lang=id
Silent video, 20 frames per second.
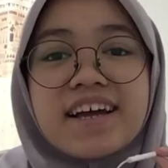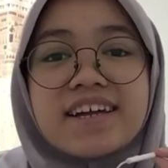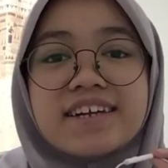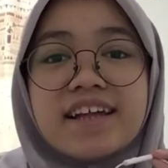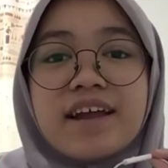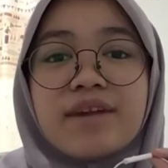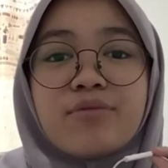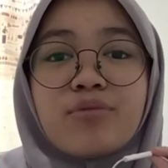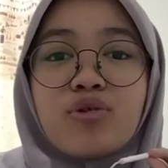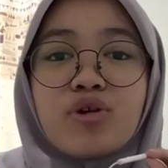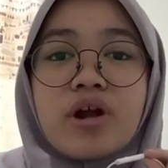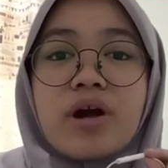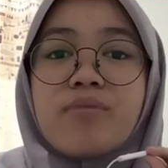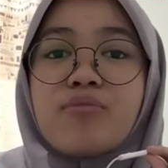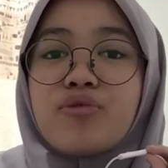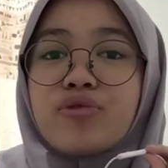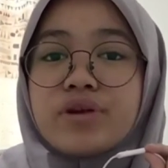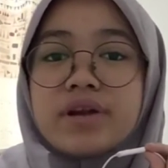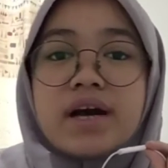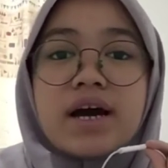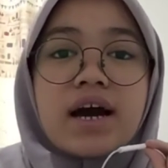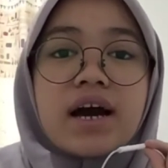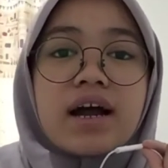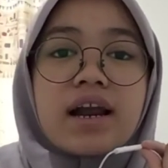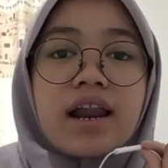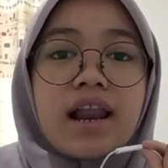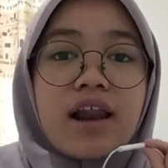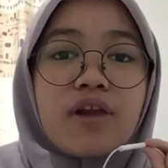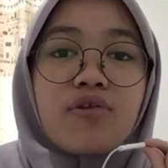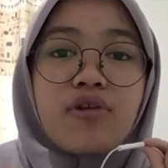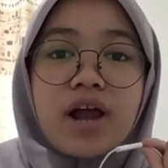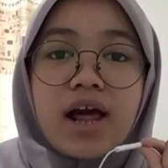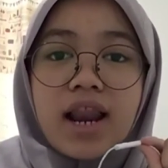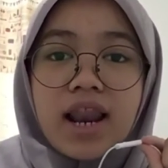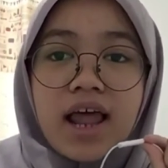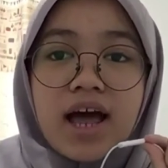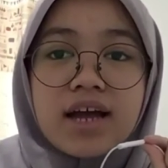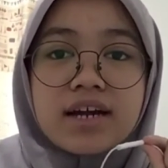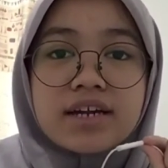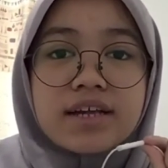dan budak-budak lalu
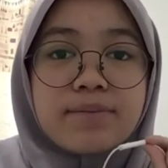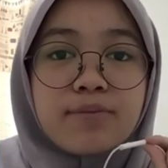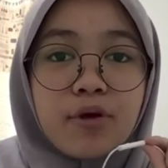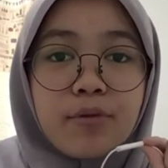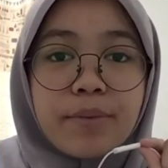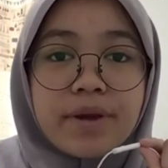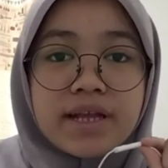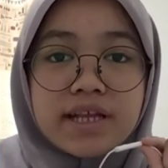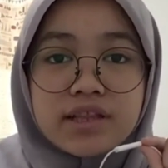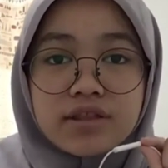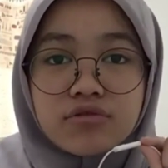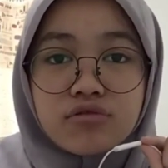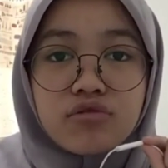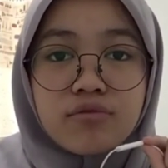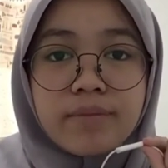lalang di Pompei itu